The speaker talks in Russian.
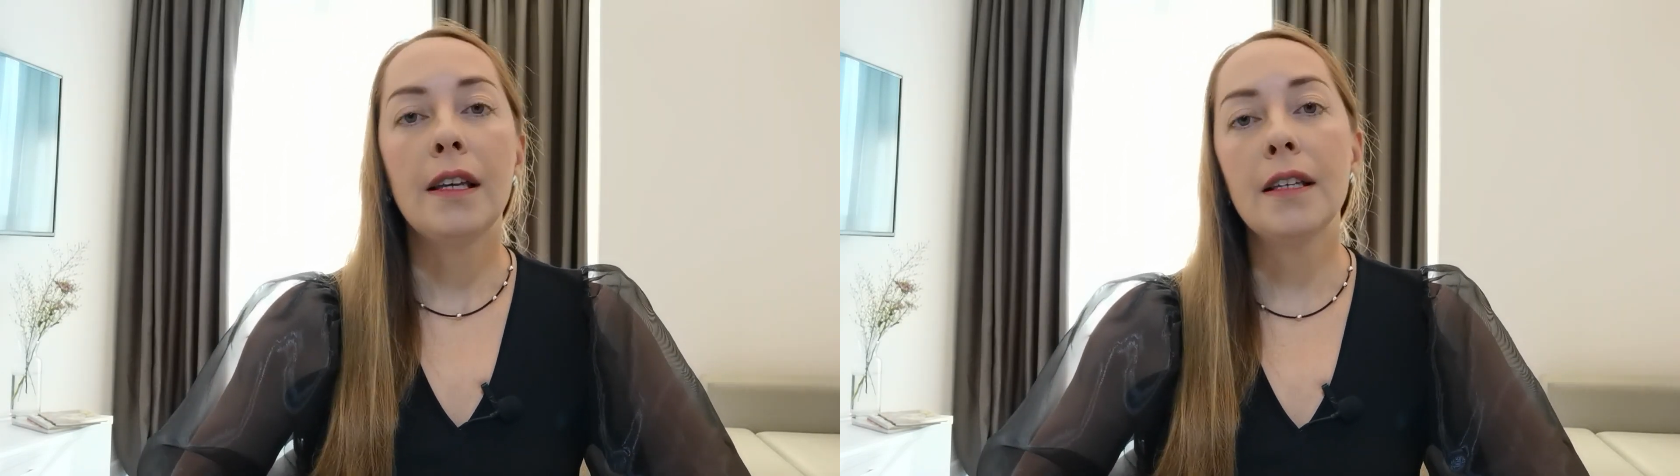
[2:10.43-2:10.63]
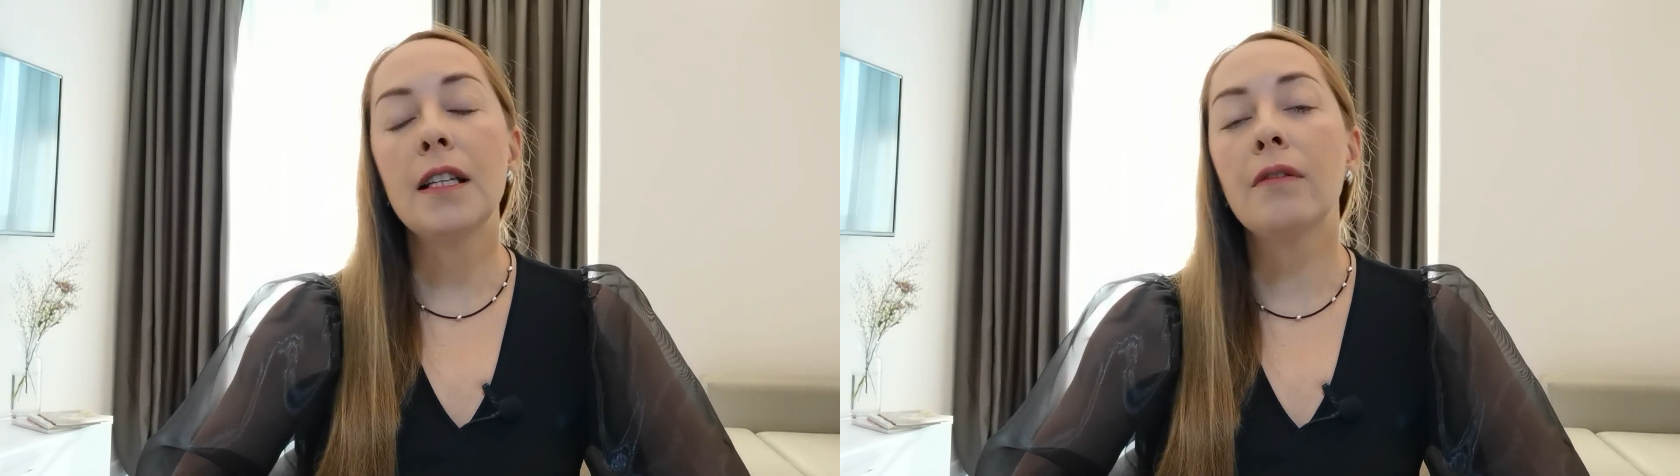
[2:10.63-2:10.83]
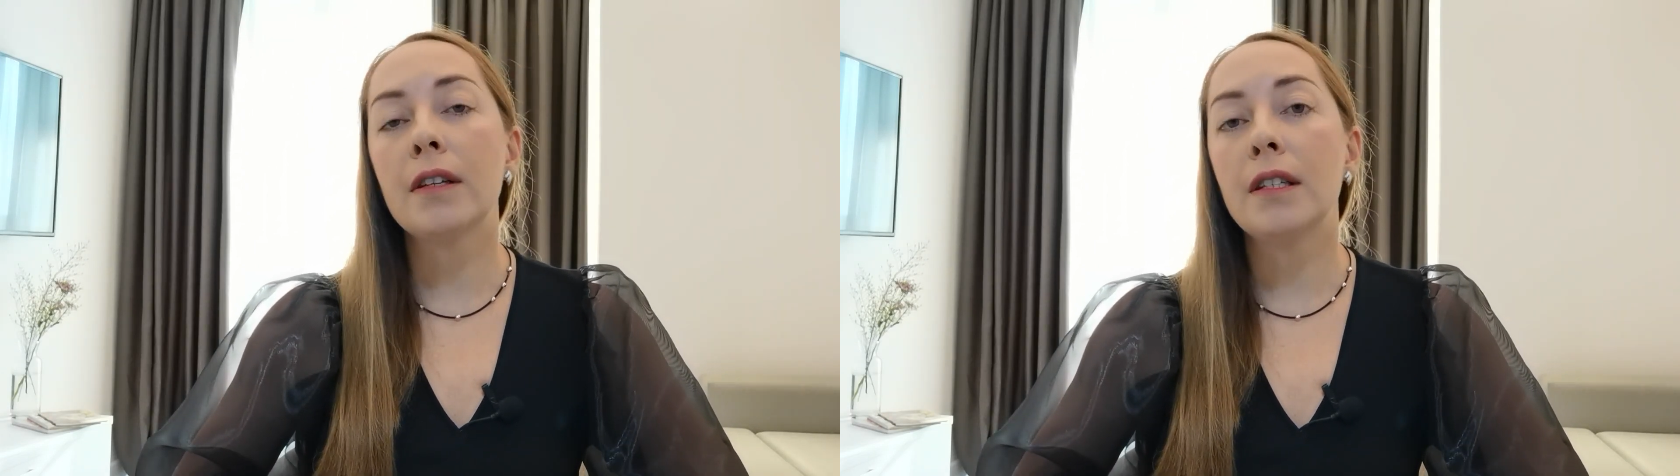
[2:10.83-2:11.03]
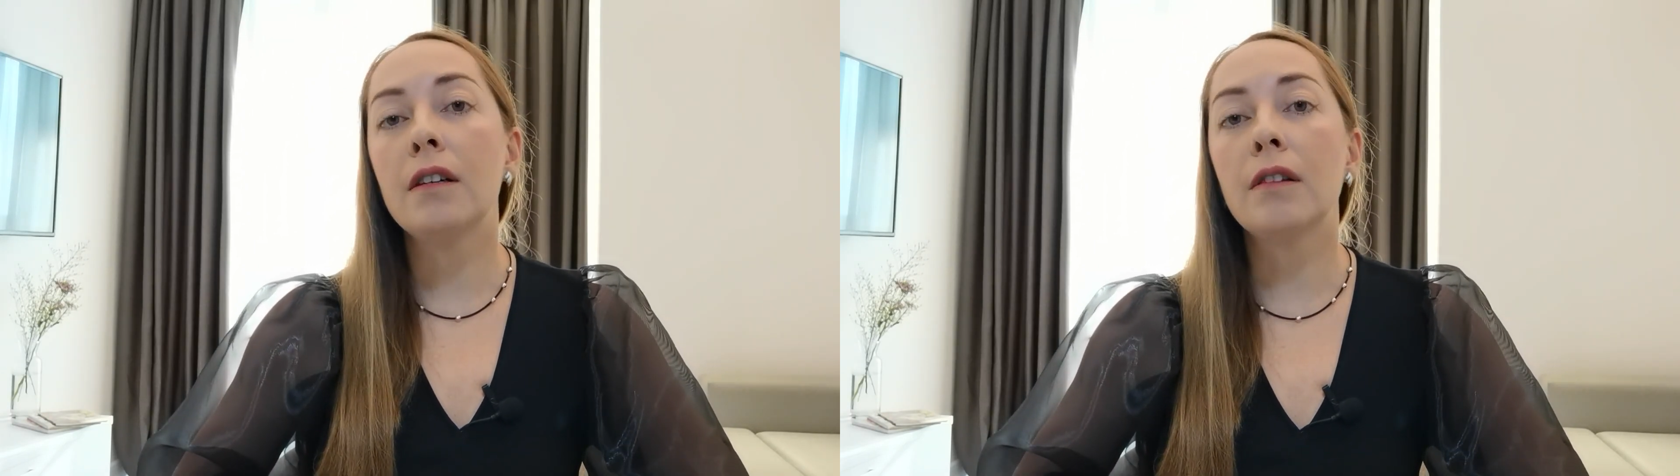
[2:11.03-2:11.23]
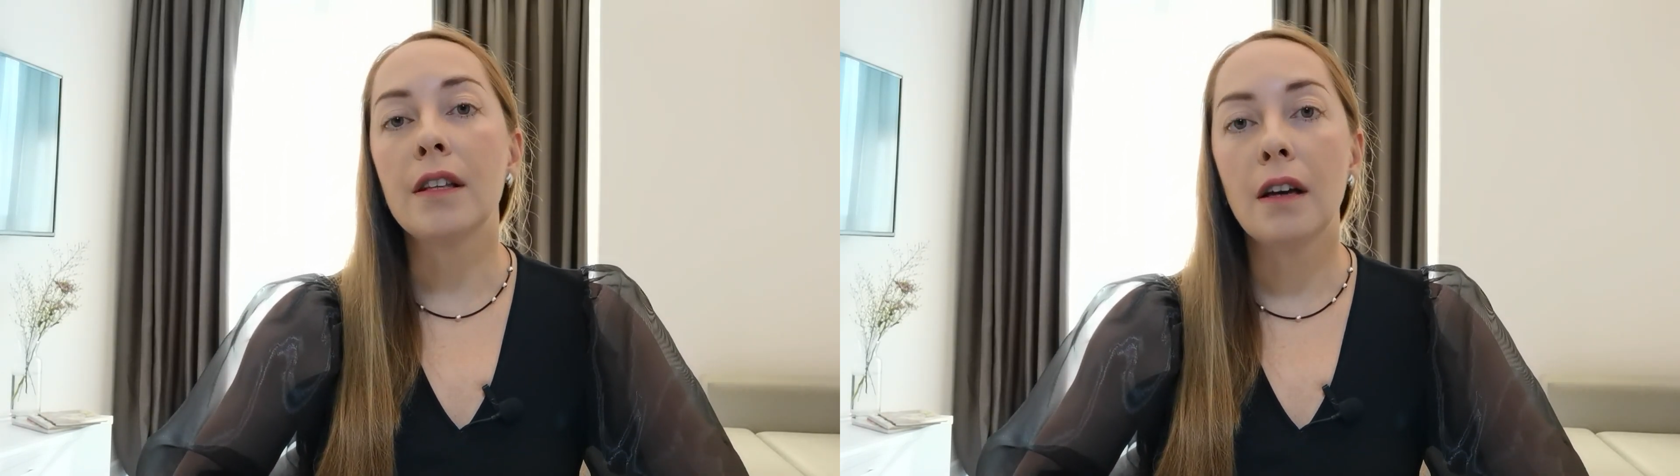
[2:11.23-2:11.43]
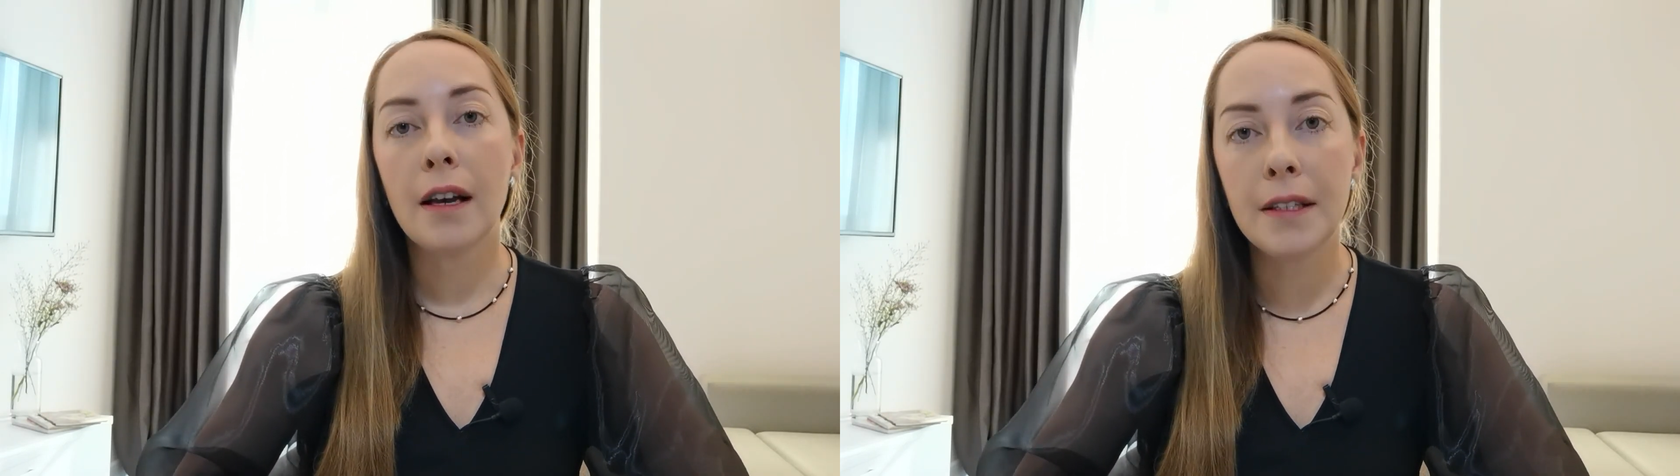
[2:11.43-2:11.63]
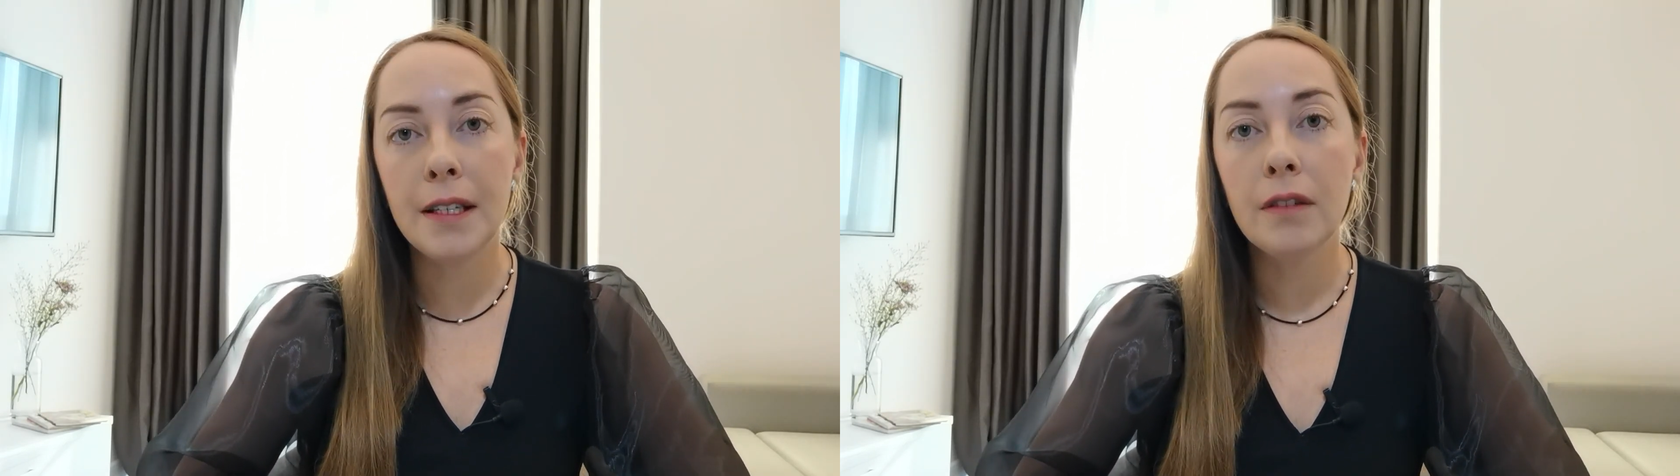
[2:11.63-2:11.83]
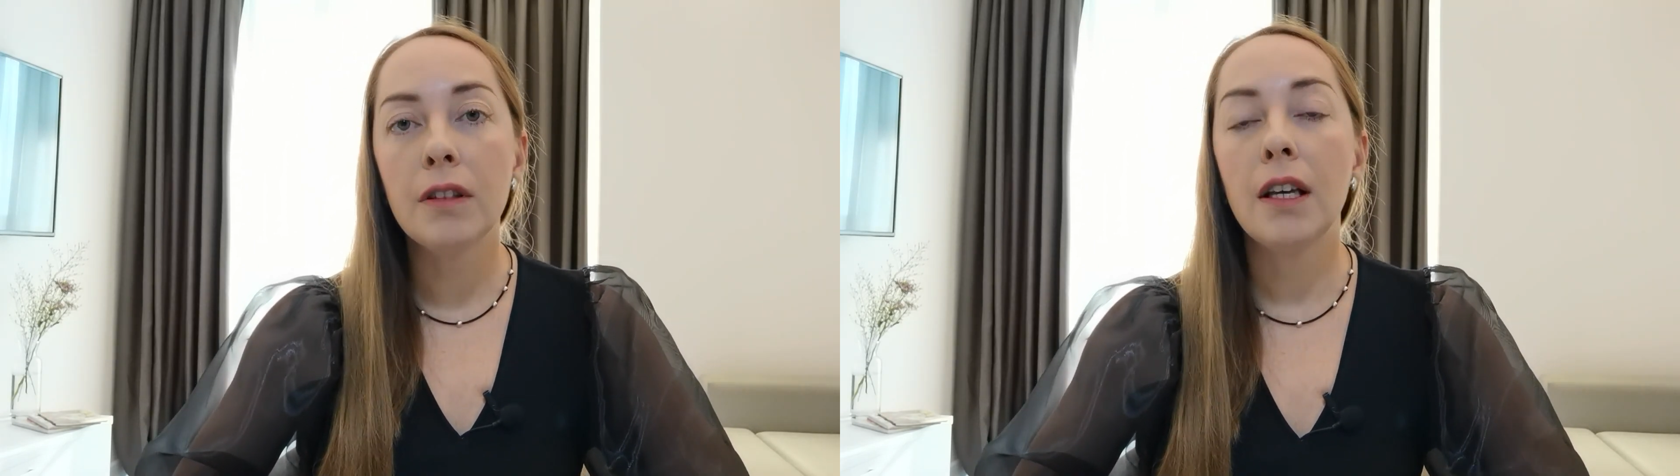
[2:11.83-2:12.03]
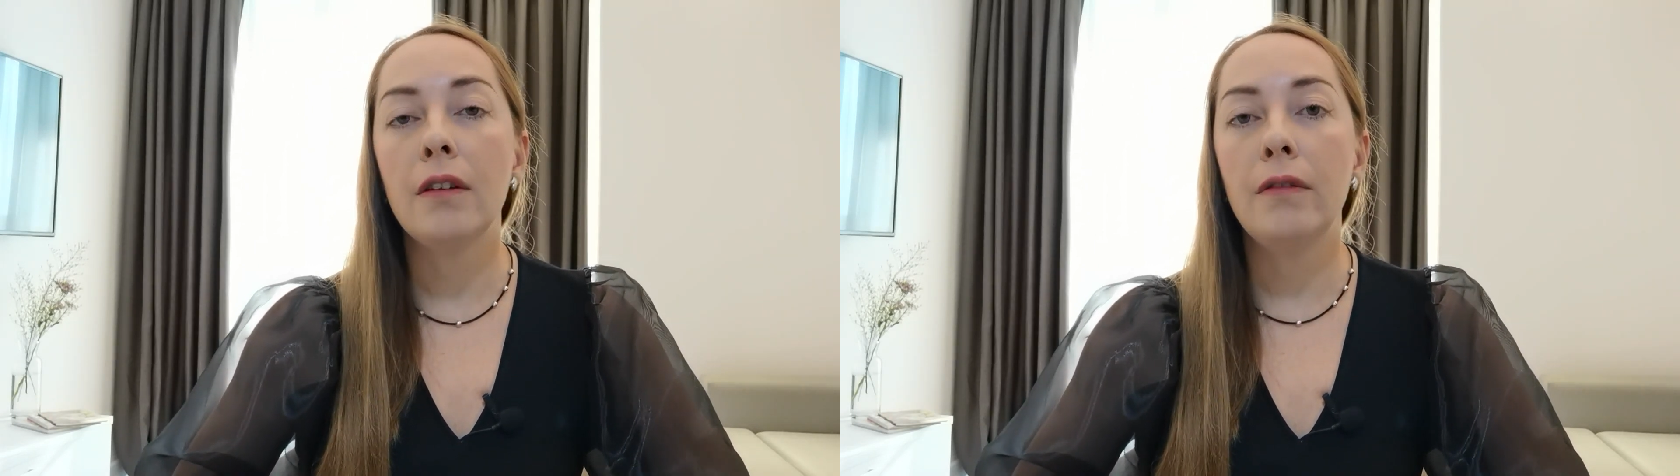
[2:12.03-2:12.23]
если возникло негативное